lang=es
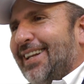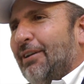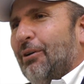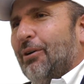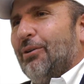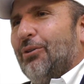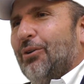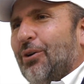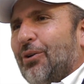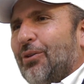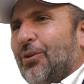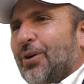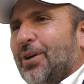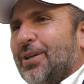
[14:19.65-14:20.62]
No,
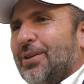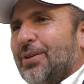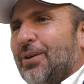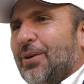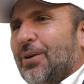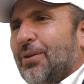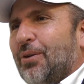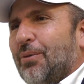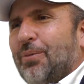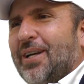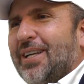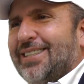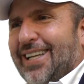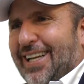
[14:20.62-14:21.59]
no, no, no, no
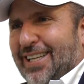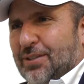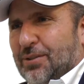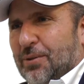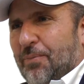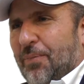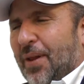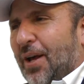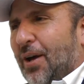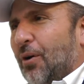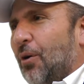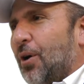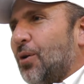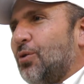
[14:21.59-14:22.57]
puede ser eso.
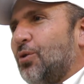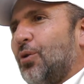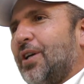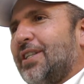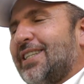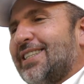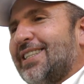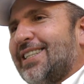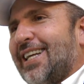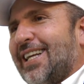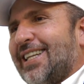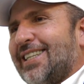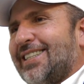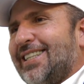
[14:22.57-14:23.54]
O que un turista se
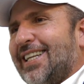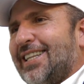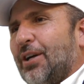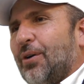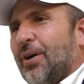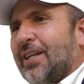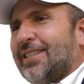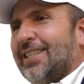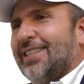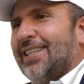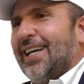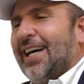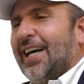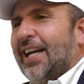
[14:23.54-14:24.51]
tarde siete horas
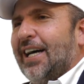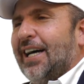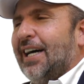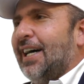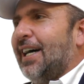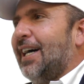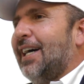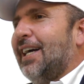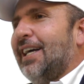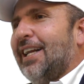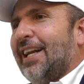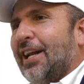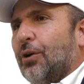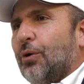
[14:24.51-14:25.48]
en llegar a
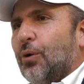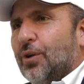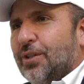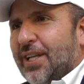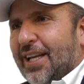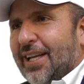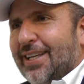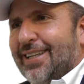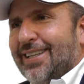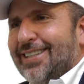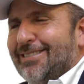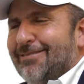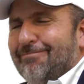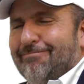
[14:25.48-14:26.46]
Río Dulce.
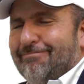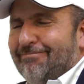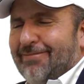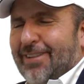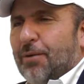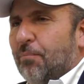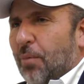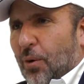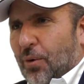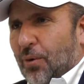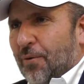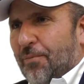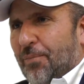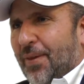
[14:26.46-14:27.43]

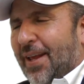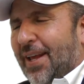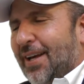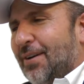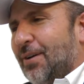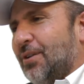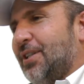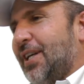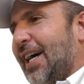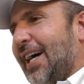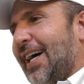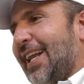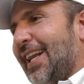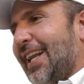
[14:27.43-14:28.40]
Tampoco. O
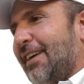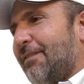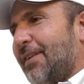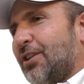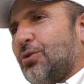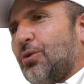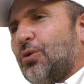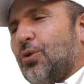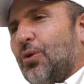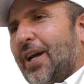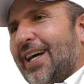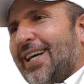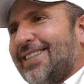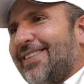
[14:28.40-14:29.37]
sea, la
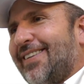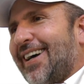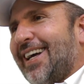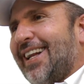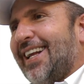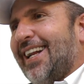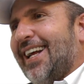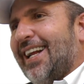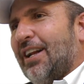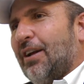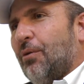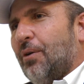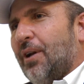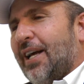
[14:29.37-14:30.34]
infraestructura que se va a
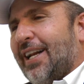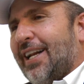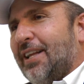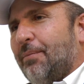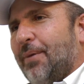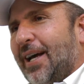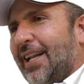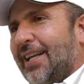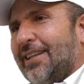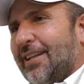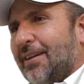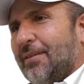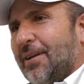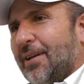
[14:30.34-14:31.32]
generar con la red vial
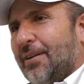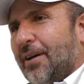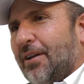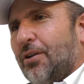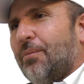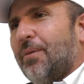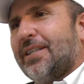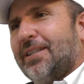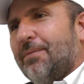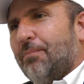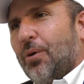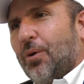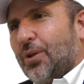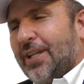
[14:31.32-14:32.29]
es, la, lo más
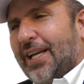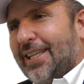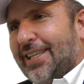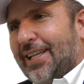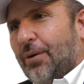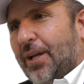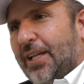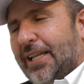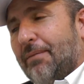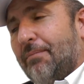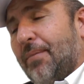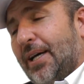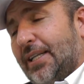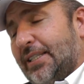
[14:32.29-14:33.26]
importante.
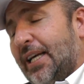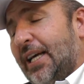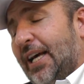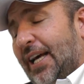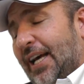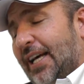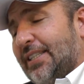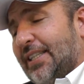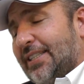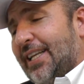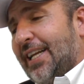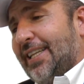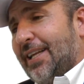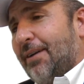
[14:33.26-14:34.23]
Ahorita más
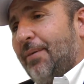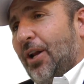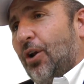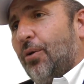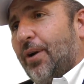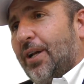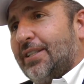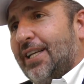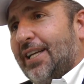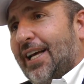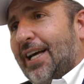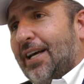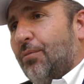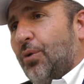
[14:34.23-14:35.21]
esas 30.000 obras
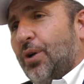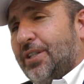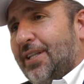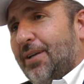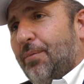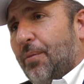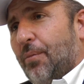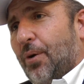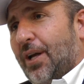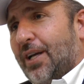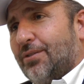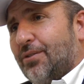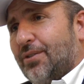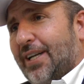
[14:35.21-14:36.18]
en cada municipio,
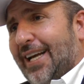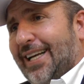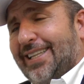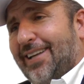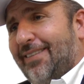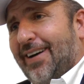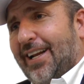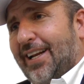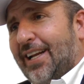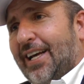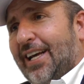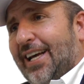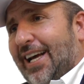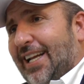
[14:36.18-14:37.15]
porque eso es reactivar
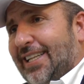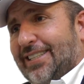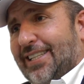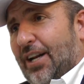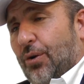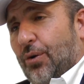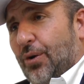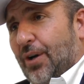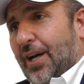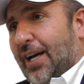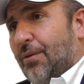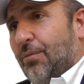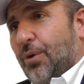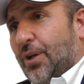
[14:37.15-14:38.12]
el desarrollo
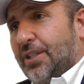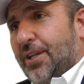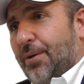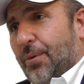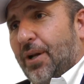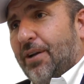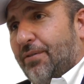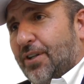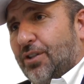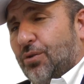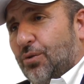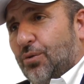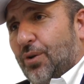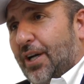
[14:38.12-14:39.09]
en cada municipio y la
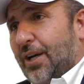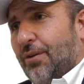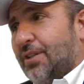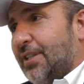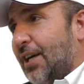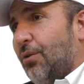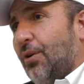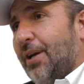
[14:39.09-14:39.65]
infraestructura que hoy está